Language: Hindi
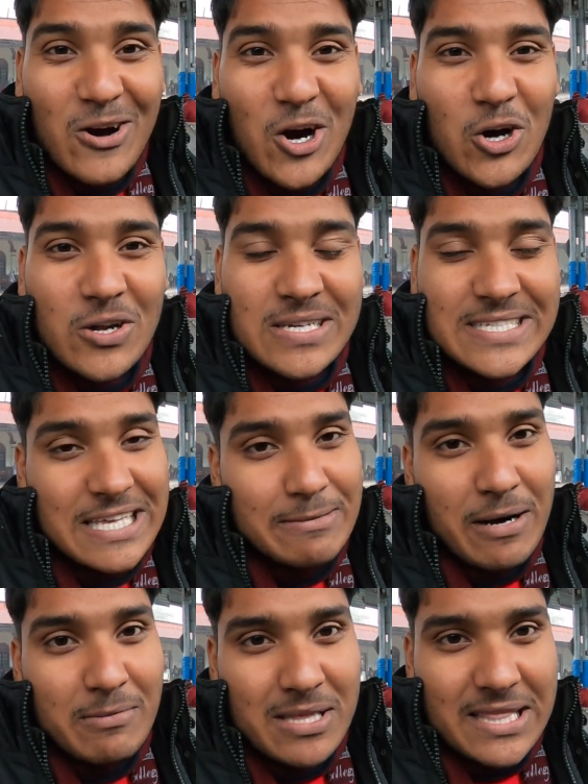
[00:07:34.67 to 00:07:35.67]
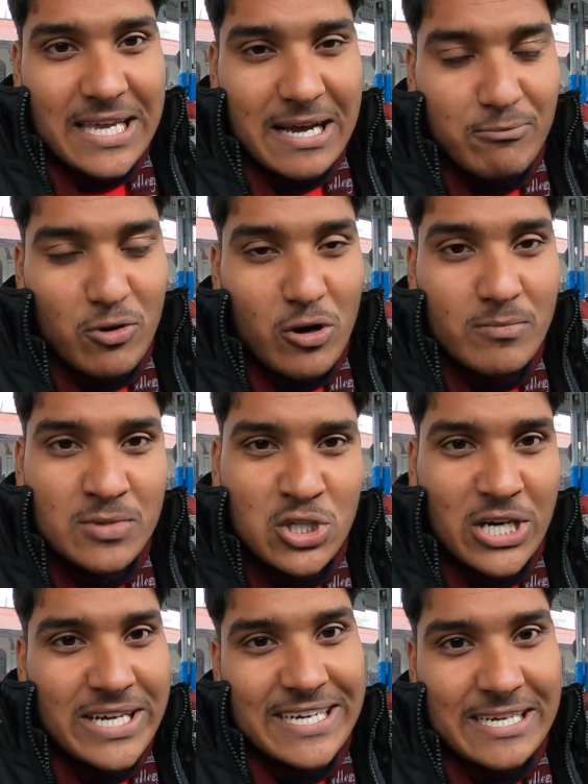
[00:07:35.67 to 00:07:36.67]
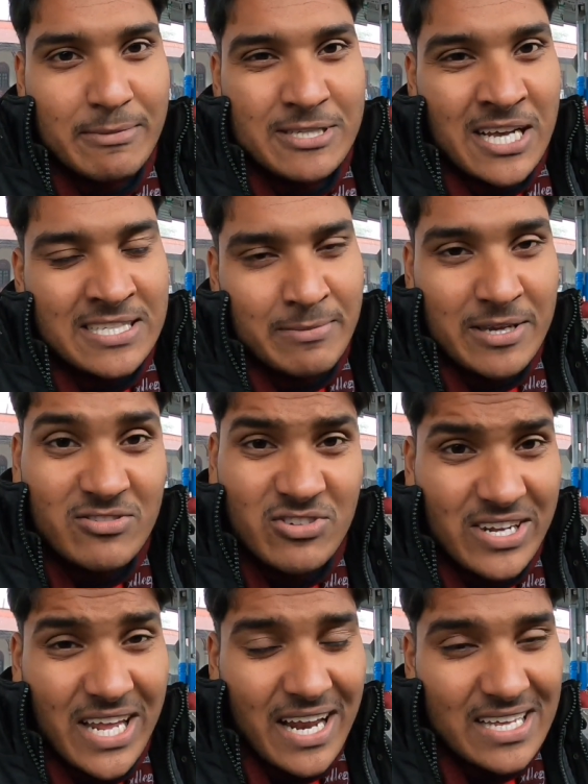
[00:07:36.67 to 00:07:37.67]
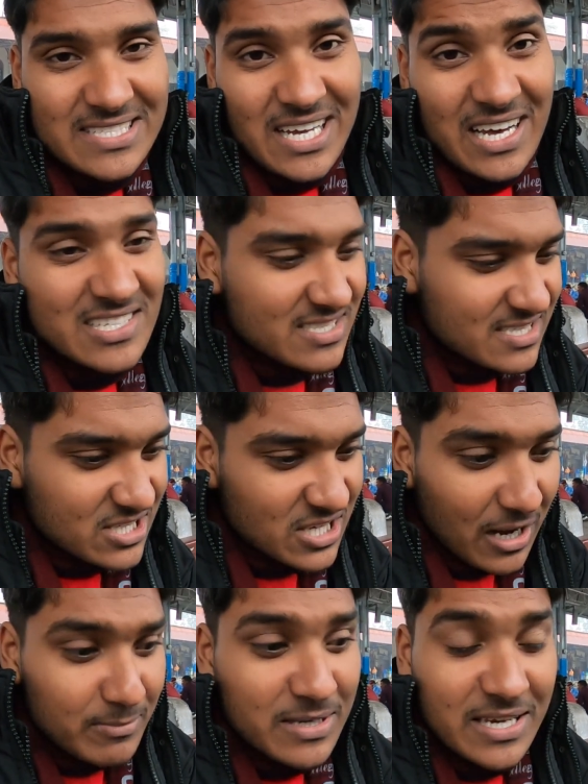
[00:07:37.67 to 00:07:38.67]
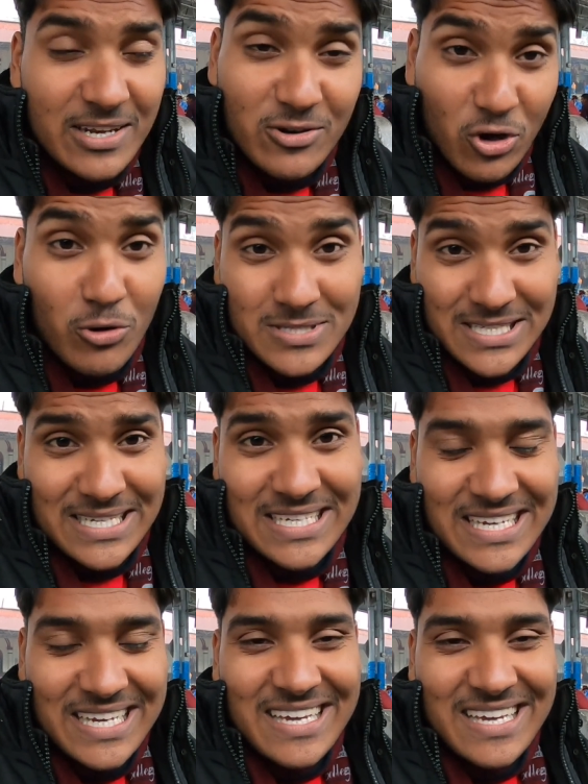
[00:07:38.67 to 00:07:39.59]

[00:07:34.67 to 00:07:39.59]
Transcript: और इसके बाद मिलते हैं आपको हम चंडीगढ़ में जहाँ से मेरी ट्रेन है आज शाम की नौ बजे की